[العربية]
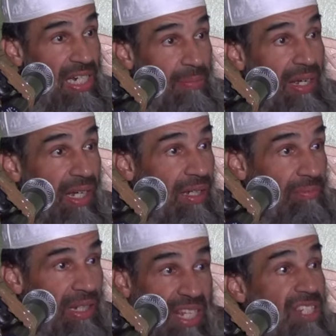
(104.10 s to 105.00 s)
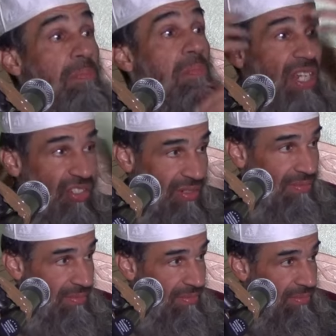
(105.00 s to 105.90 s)
اللي ما ما كيسمعش
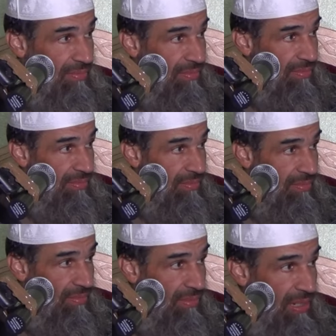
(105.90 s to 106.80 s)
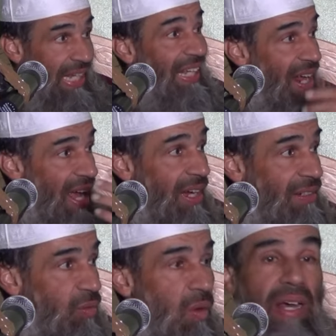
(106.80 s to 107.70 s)

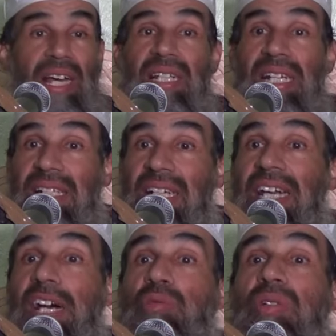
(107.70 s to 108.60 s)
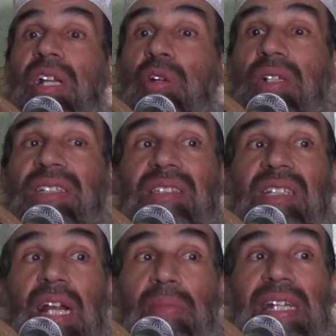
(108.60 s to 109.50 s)
القراءة ومع ذلك كانوا يرون
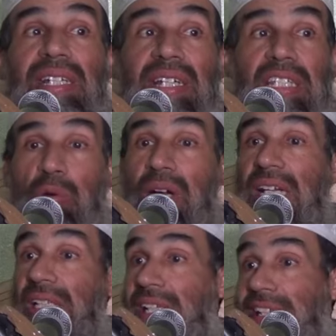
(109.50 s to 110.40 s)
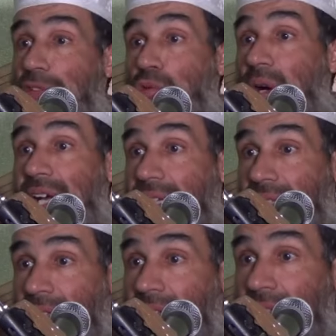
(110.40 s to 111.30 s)
اضطراب لحيته وكانت لحيته
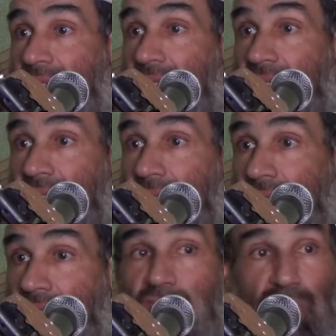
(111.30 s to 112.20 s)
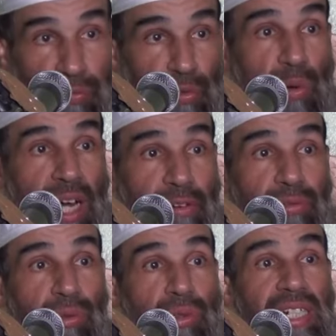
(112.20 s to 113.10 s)
عريضة كيشوفوه
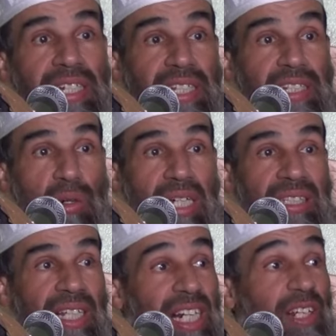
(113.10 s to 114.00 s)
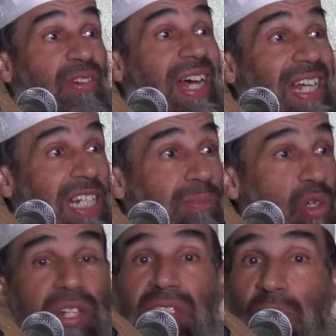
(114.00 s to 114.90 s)
وقف واللحية ديالو كتحرك
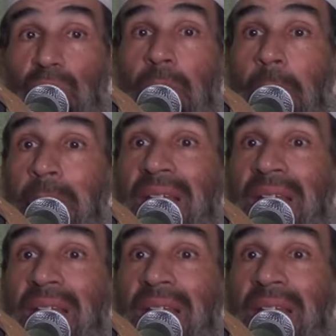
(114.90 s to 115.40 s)
فعلموا أنه